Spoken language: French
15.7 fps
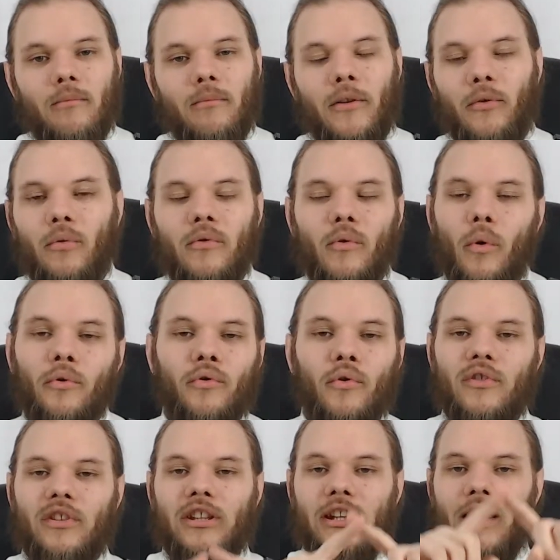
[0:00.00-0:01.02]
Parce qu'on te
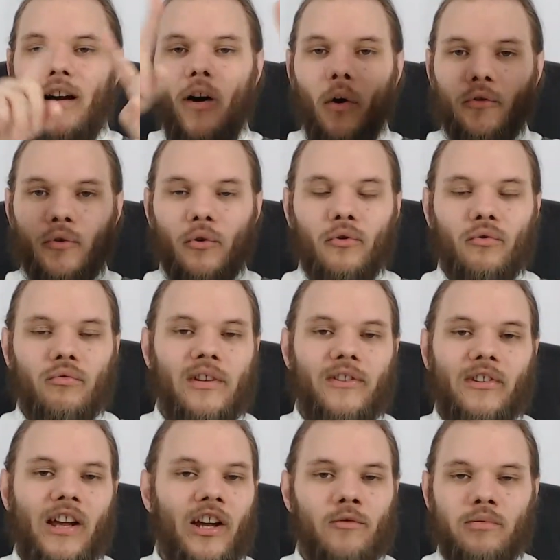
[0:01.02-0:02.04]
dit là, entre sous
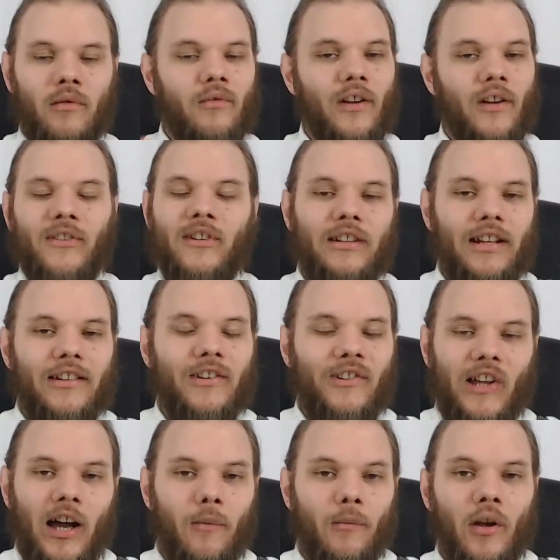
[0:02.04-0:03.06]
les arches pour voir si t'as
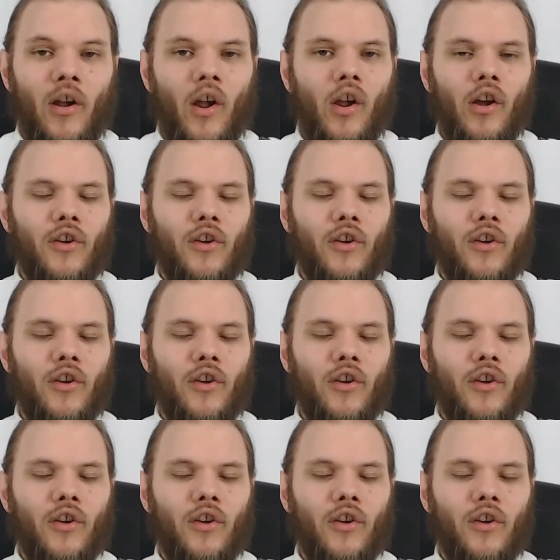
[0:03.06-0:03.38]
des armes,